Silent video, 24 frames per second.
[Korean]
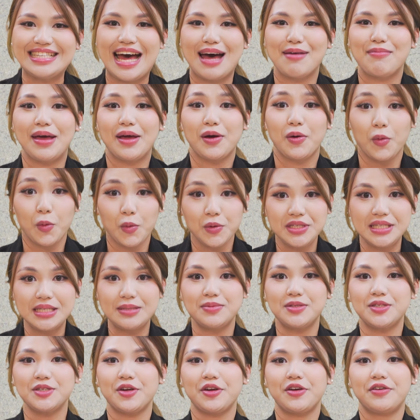
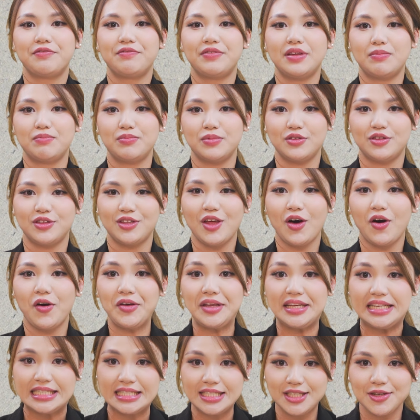
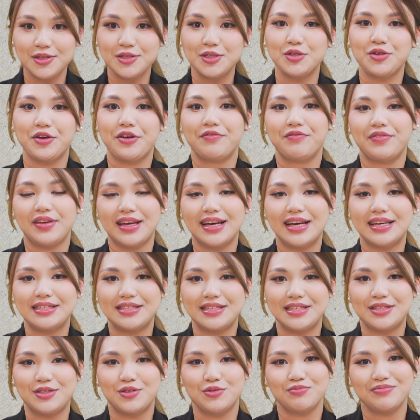450스퀘어핏부터
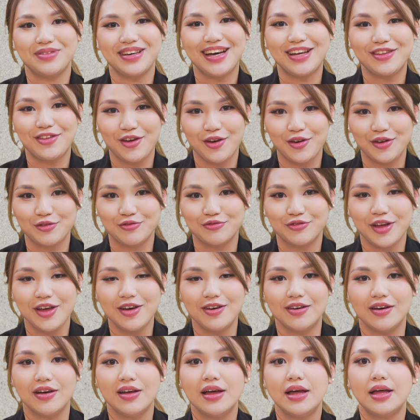2000스퀘어핏까지 준비가 되어
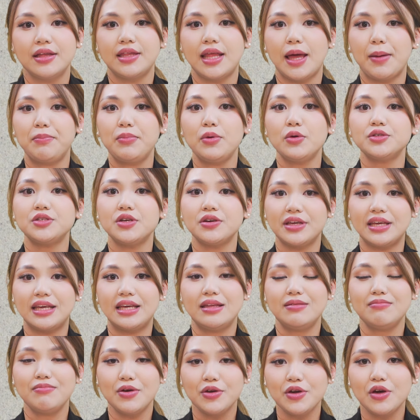있고요.
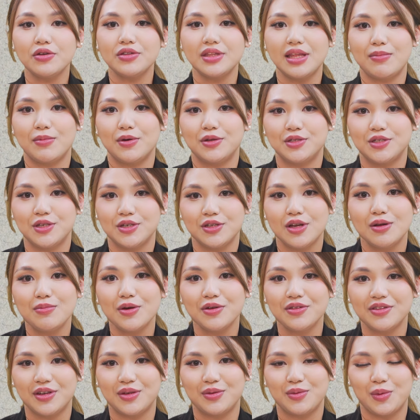대표적인 평형대 먼저
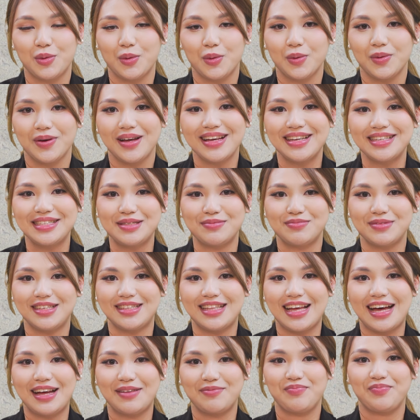설명드리도록
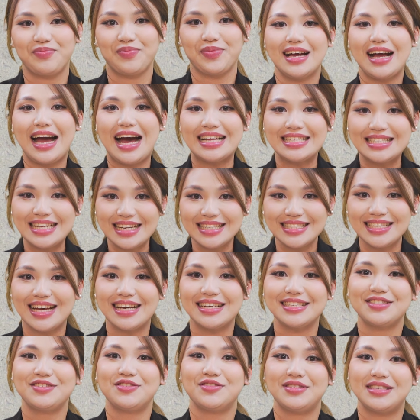하겠습니다. 가장
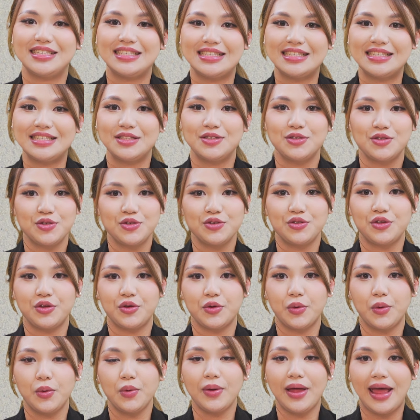작은 유닛인
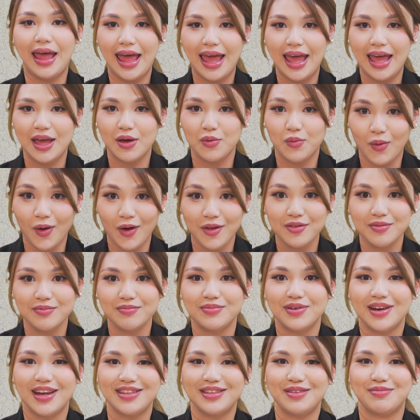스튜디오
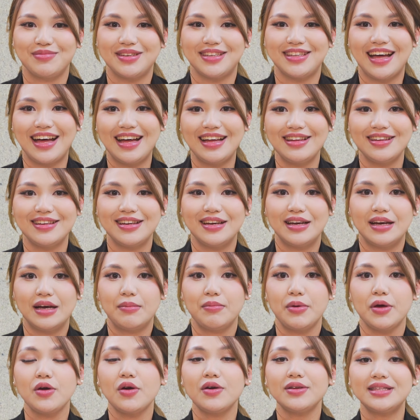A1 플랜입니다.
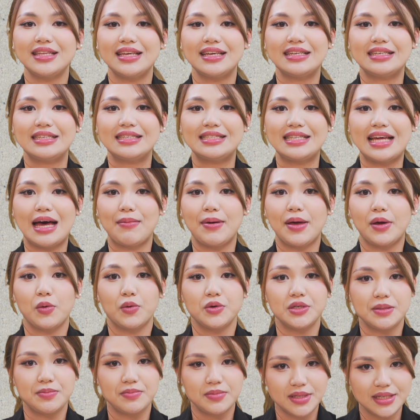평형대는
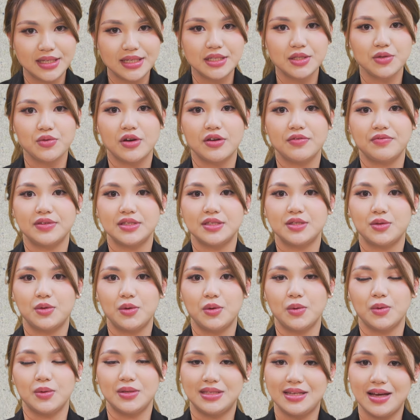
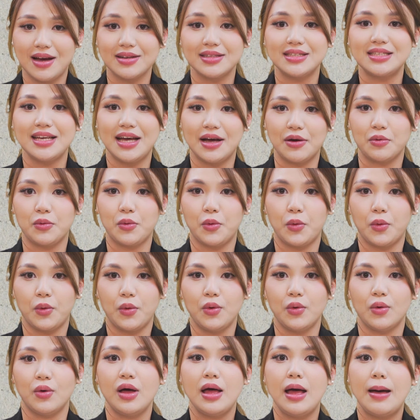457스퀘어핏으로 작지
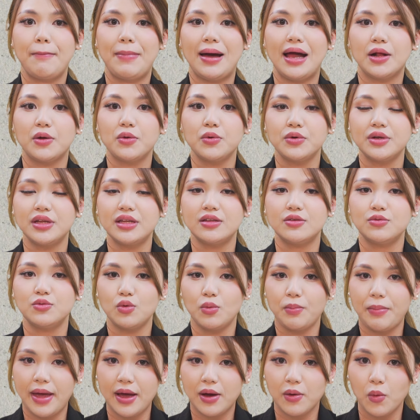않고 발코니는
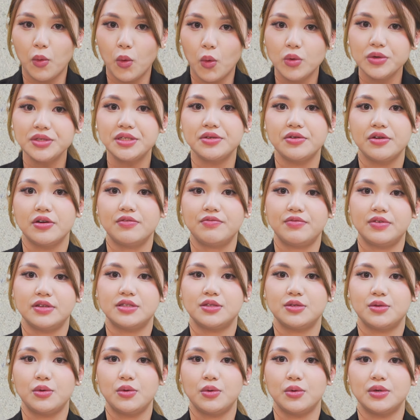또
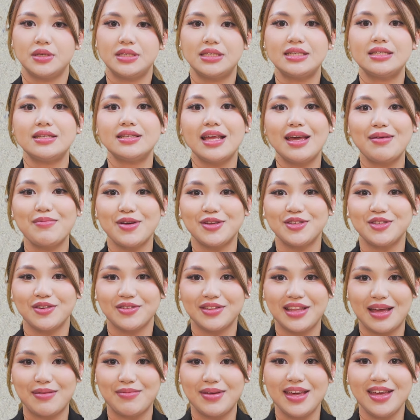105스퀘어핏으로 실내
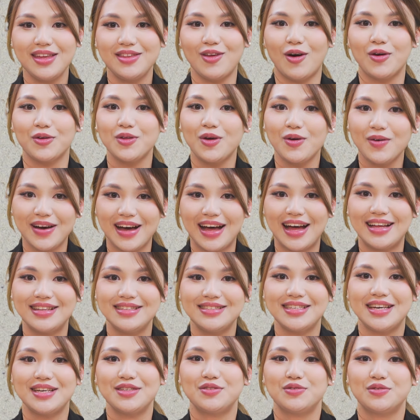면적 대비 넉넉한
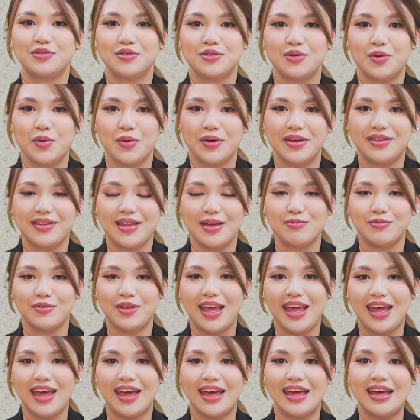사이즈로 들어오기
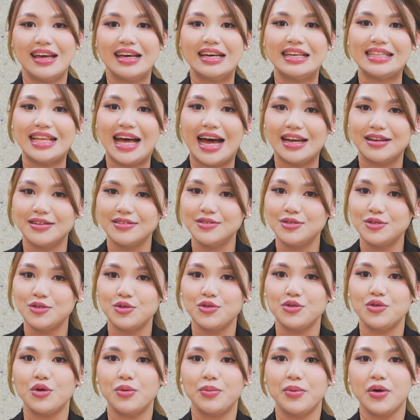때문에 다른
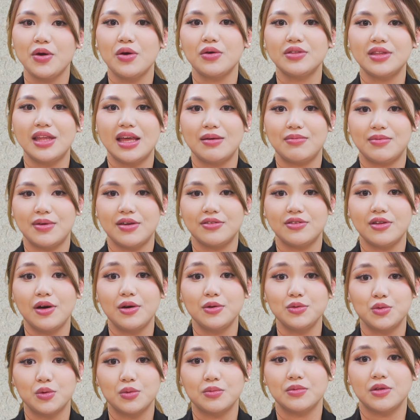스튜디오 평형대에
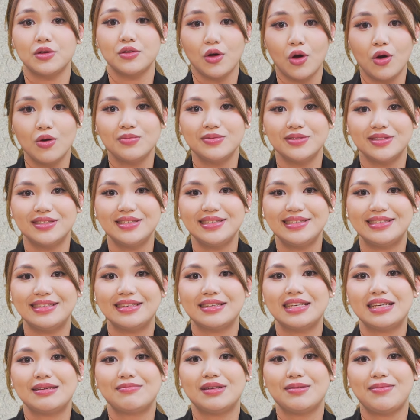비해서 조금 더 넓은
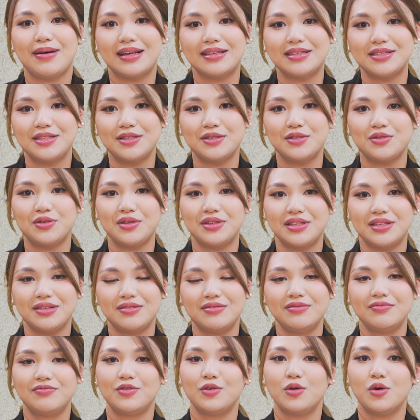느낌을 받으실 수
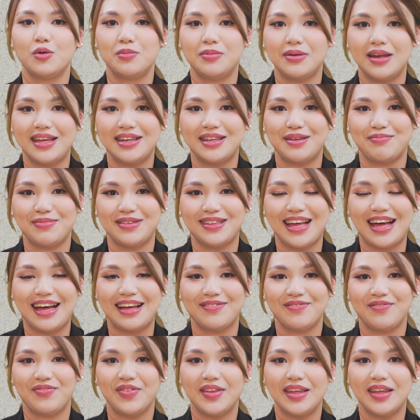있는 플로어 플랜입니다.